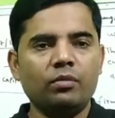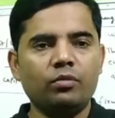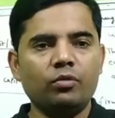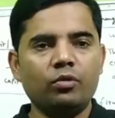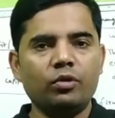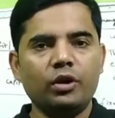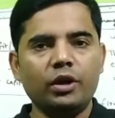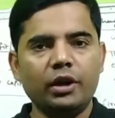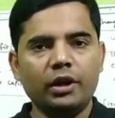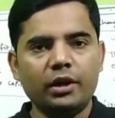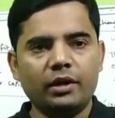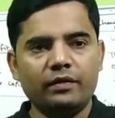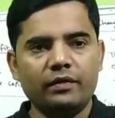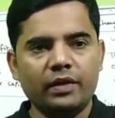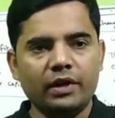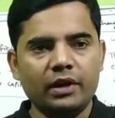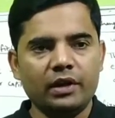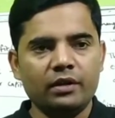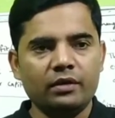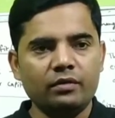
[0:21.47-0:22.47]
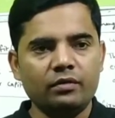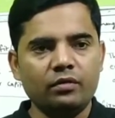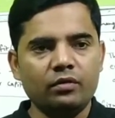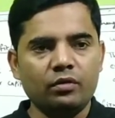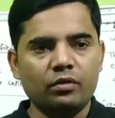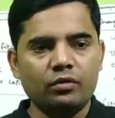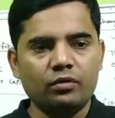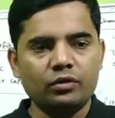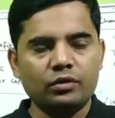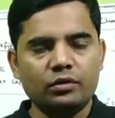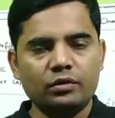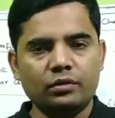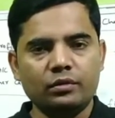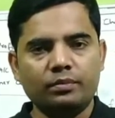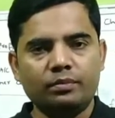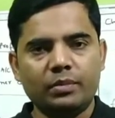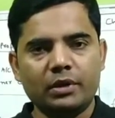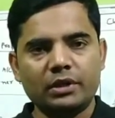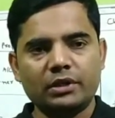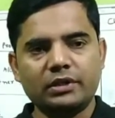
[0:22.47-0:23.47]
अपलोड नहीं कर पाया वो कुछ
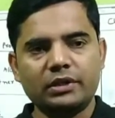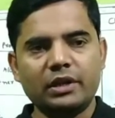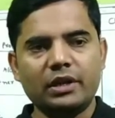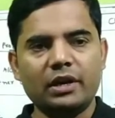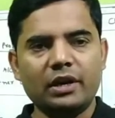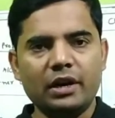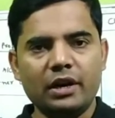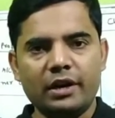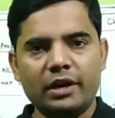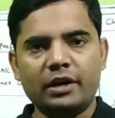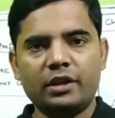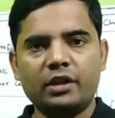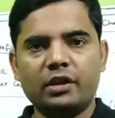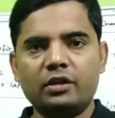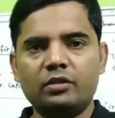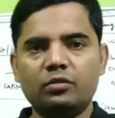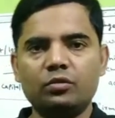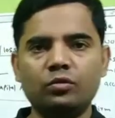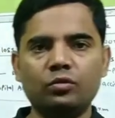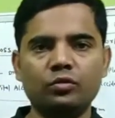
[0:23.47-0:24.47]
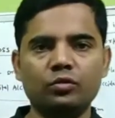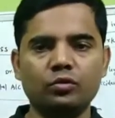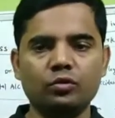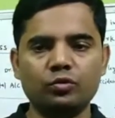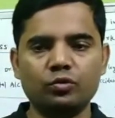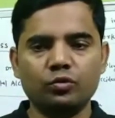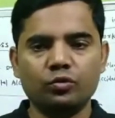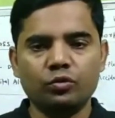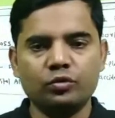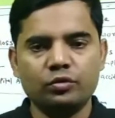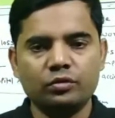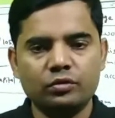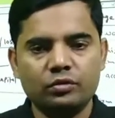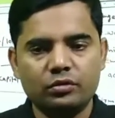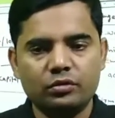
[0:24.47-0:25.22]
पर्सनल रिलेटेड था तो दोस्तों